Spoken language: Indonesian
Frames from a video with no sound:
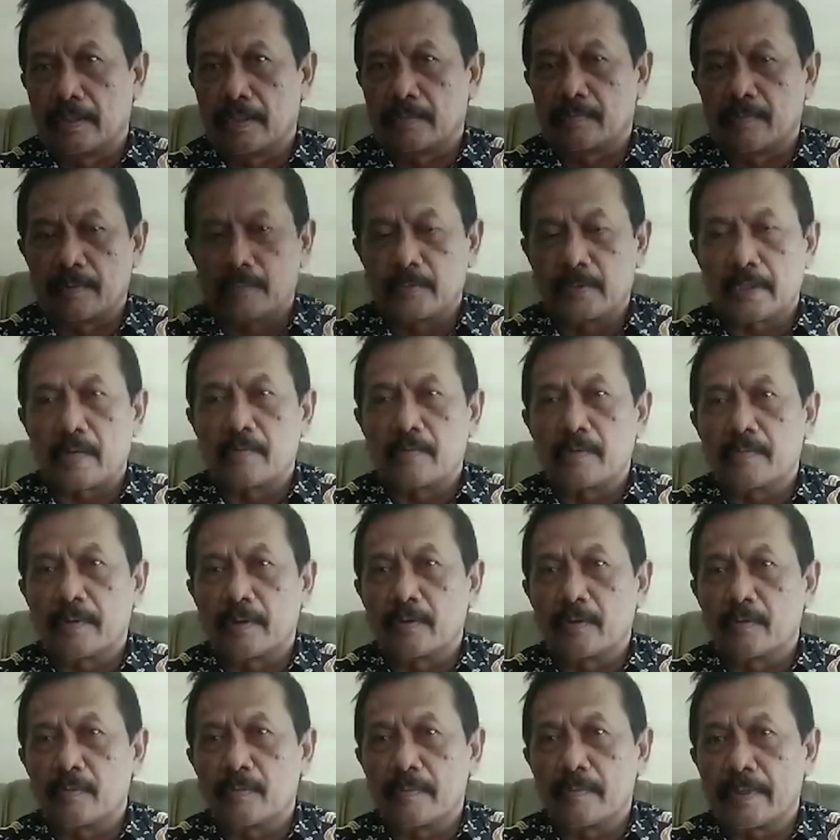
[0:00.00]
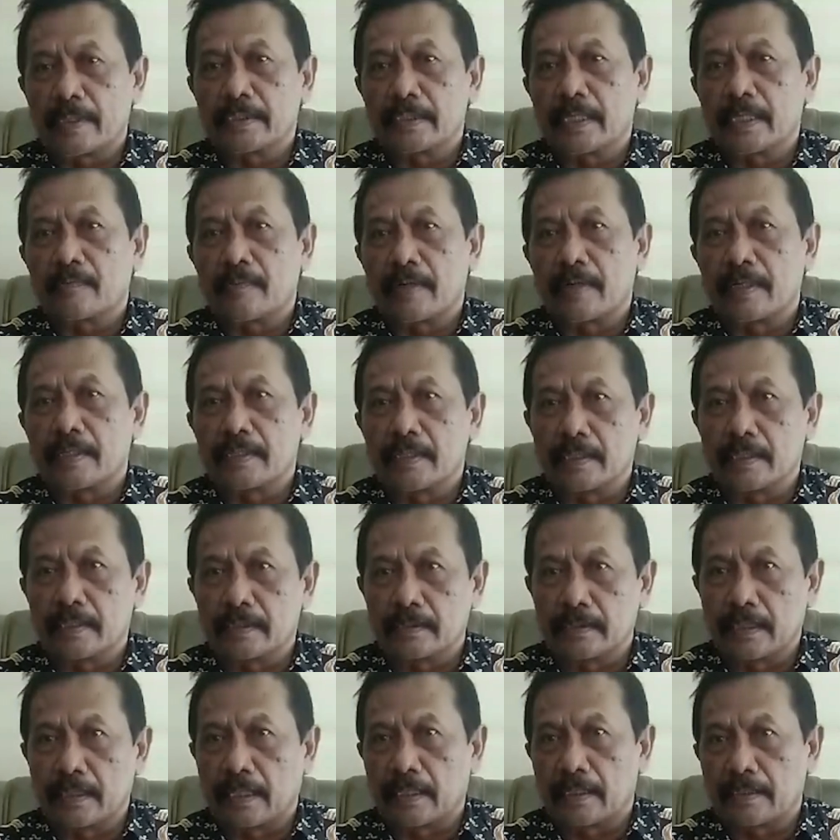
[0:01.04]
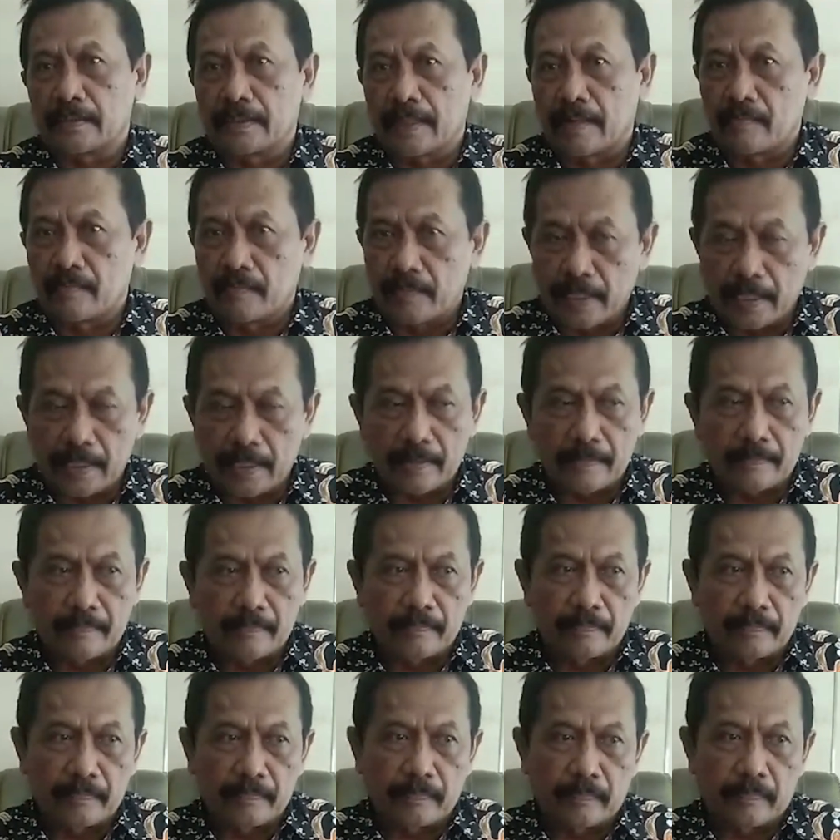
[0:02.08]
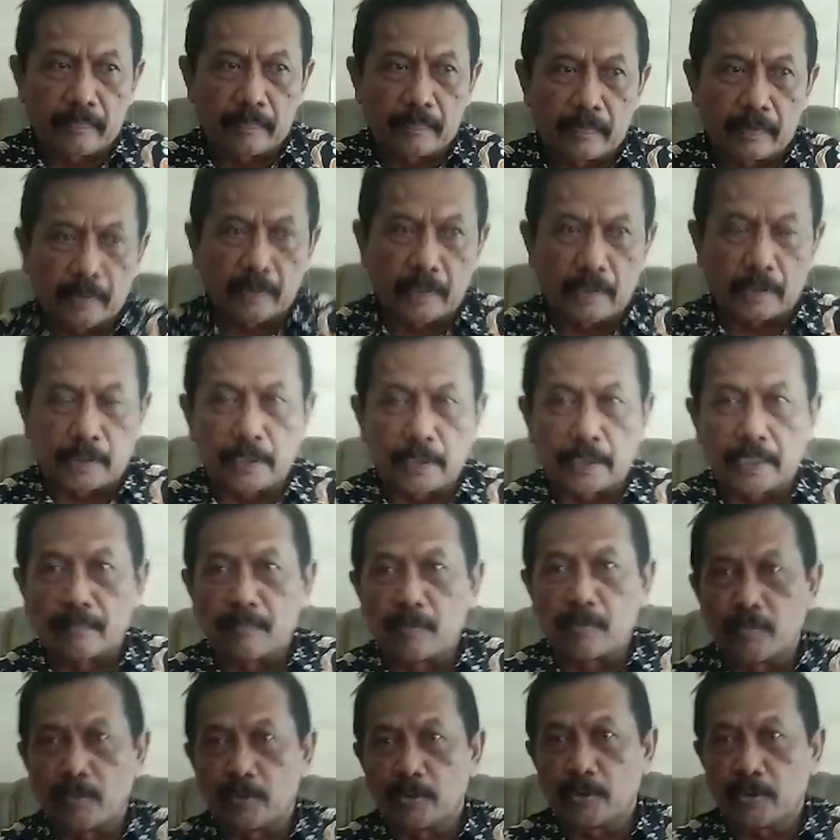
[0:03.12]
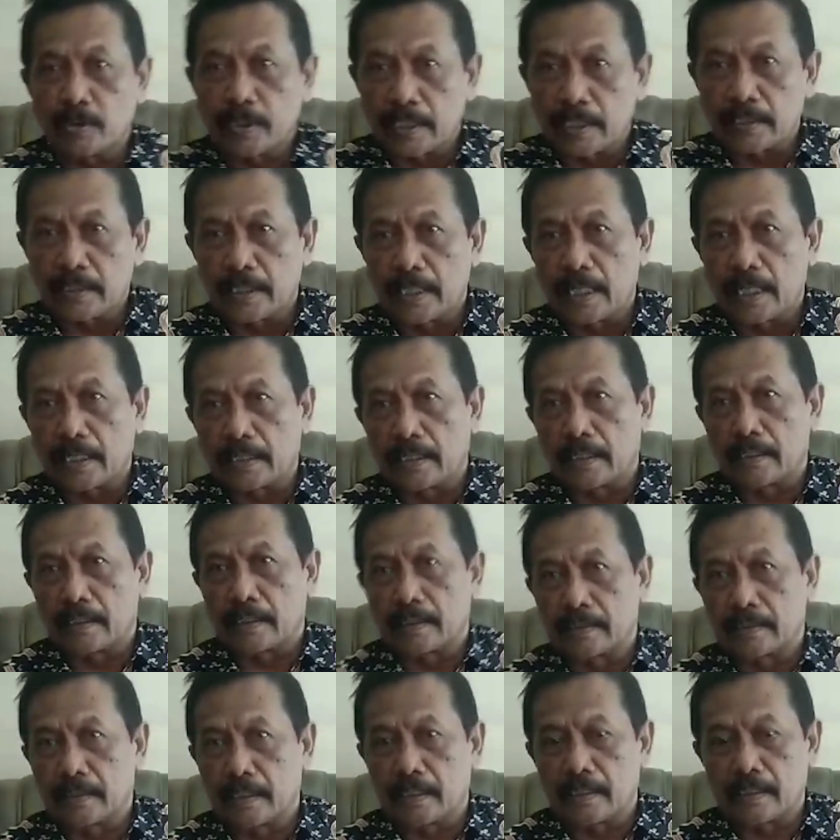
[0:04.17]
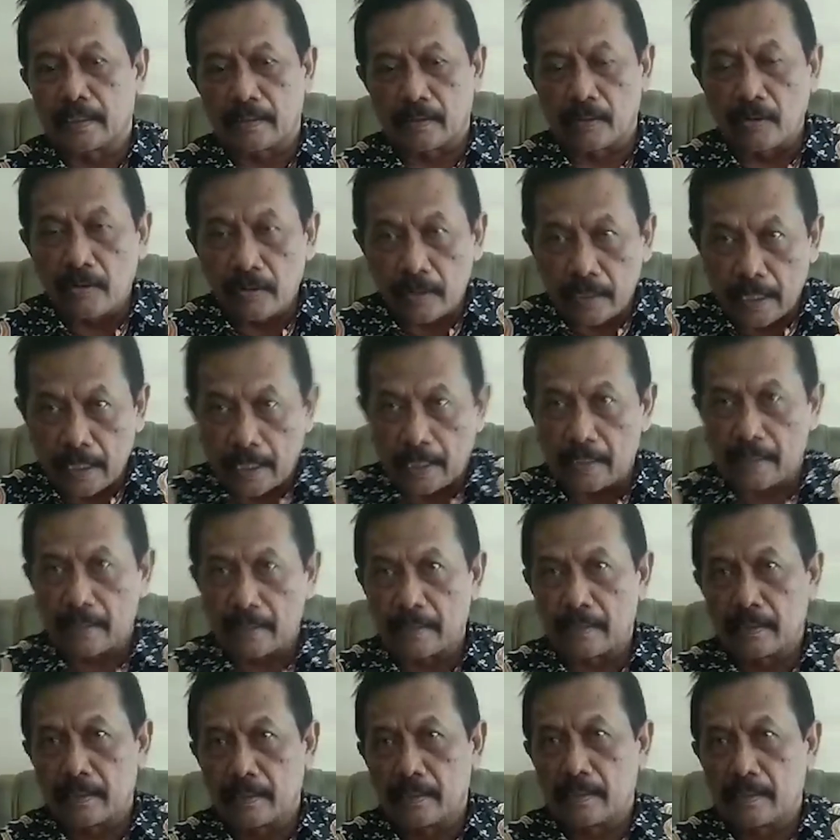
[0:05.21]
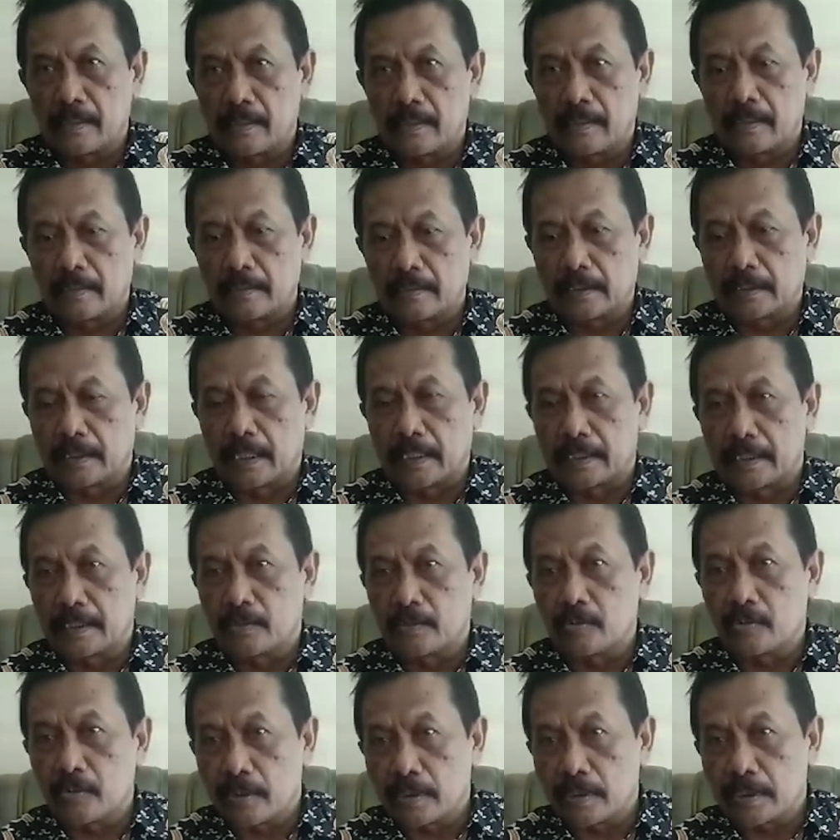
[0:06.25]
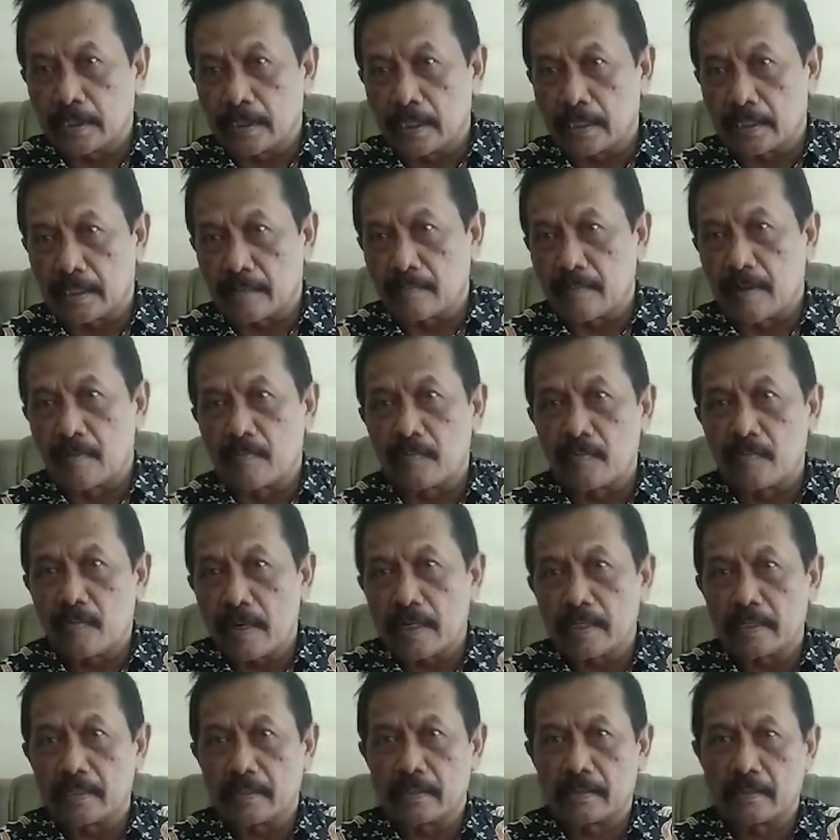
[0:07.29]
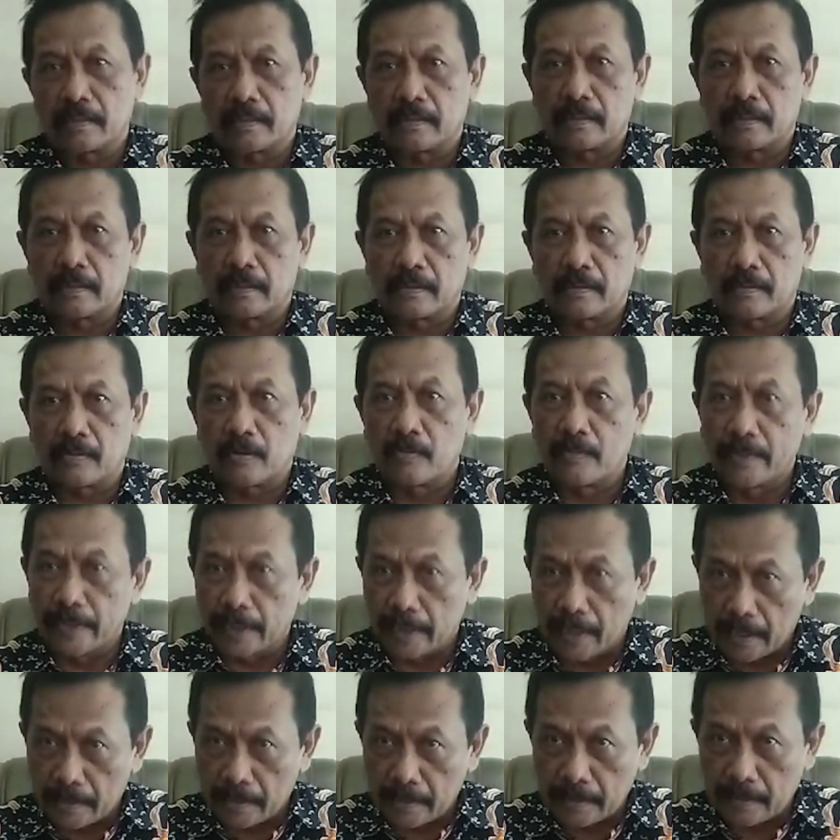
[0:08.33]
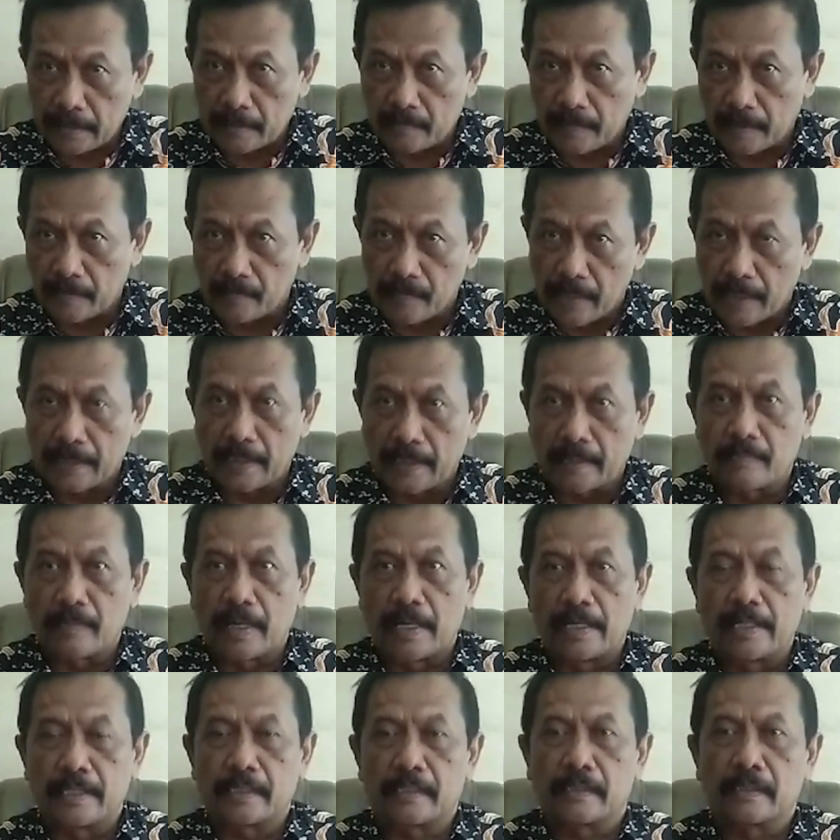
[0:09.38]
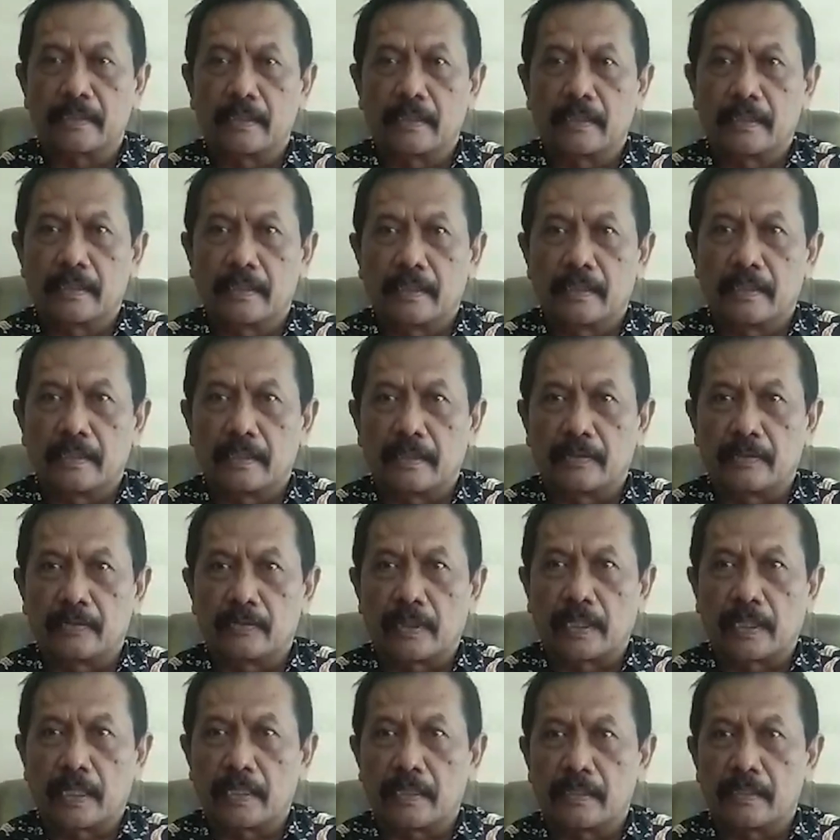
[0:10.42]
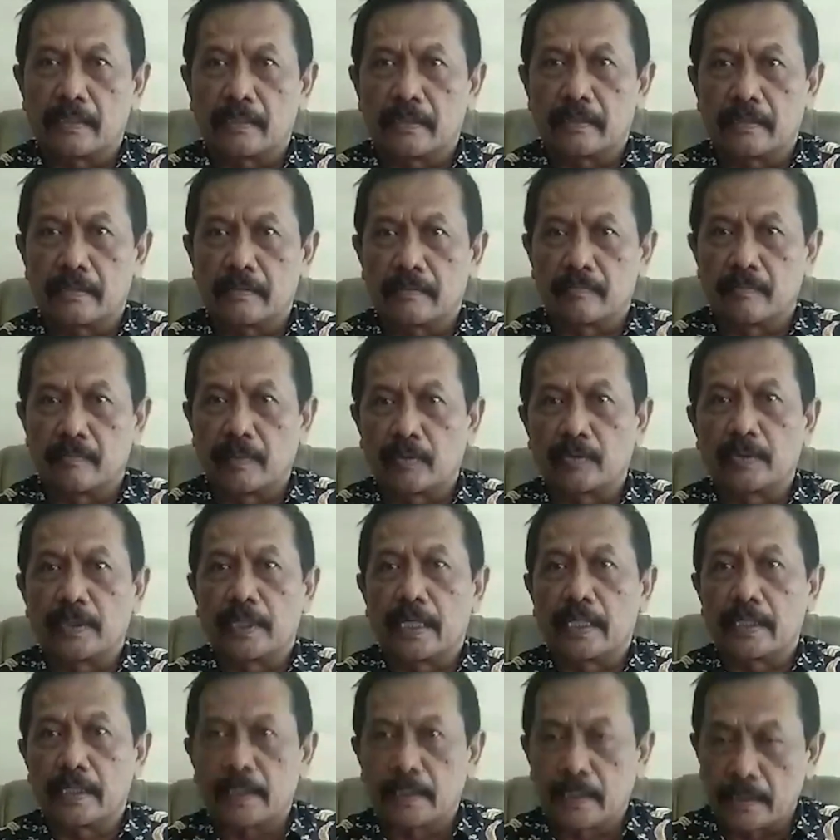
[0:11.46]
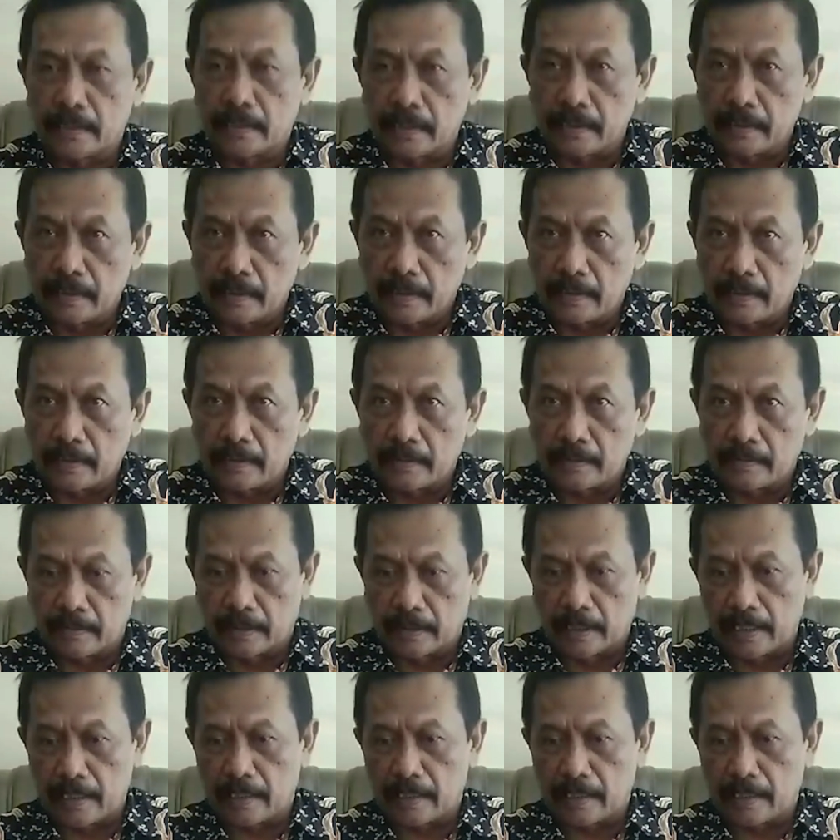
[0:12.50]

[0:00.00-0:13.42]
Oleh sebab itu kami perlu mempersiapkan diri. Jangan sampai ketika membutuhkan tenaga kerja lokal tidak didukung dengan kemampuan komunikasi verbal yang baik itu akan merugikan kita sendiri. So.